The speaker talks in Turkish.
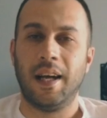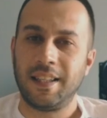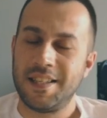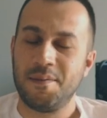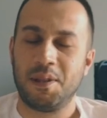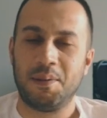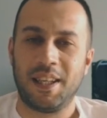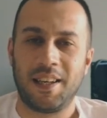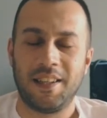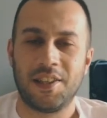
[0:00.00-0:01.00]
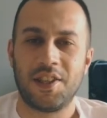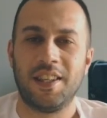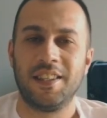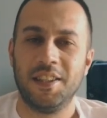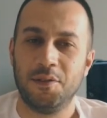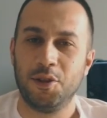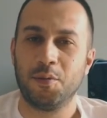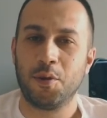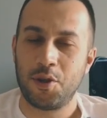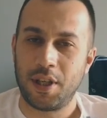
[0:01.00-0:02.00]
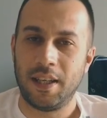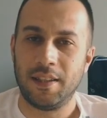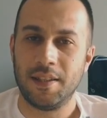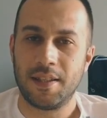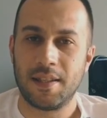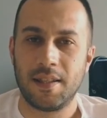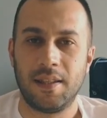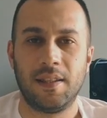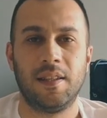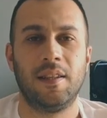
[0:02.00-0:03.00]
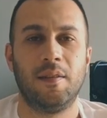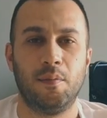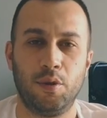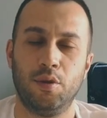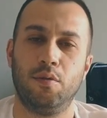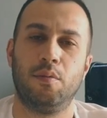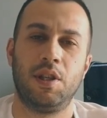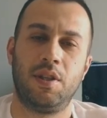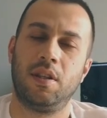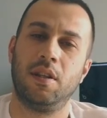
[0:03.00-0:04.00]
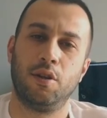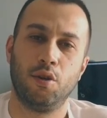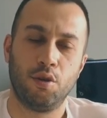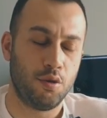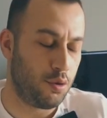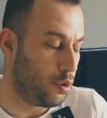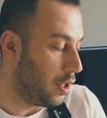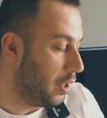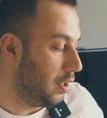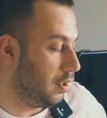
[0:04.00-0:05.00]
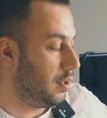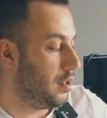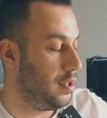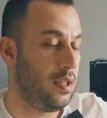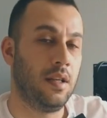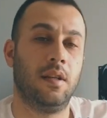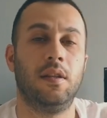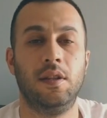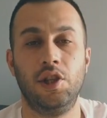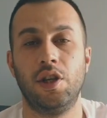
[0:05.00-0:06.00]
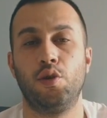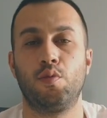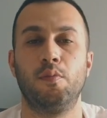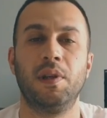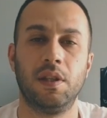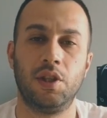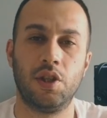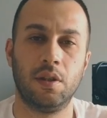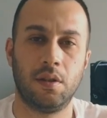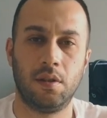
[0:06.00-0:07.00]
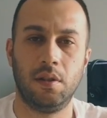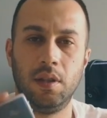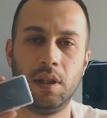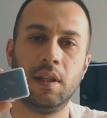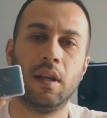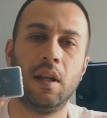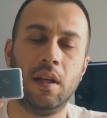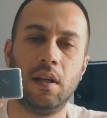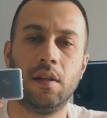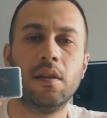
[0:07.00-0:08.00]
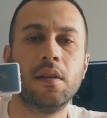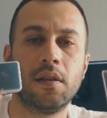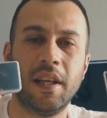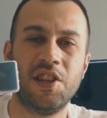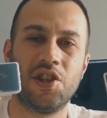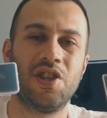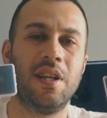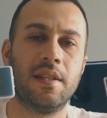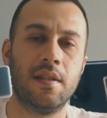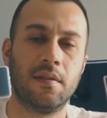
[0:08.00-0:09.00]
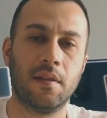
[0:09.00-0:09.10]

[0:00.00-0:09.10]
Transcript: Herkese merhabalar arkadaşlar. Yeni videoma hoş geldiniz. Bugün başlıktan da gördüğünüz üzere size DJI Osmo Pocket için iki tane geniş açı lensini